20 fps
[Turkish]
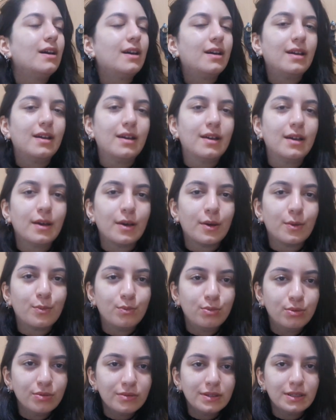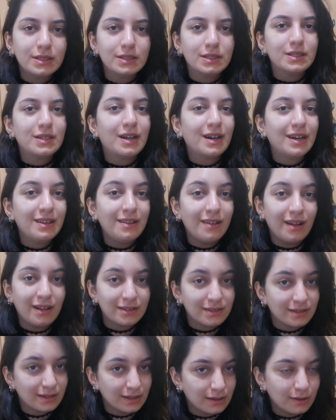E, bunları kayıt
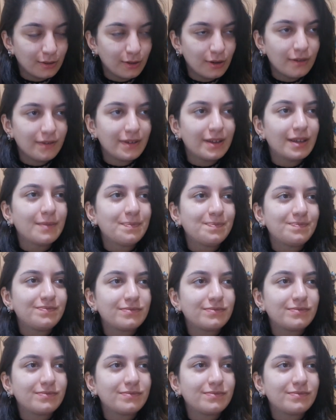altına alıyor ve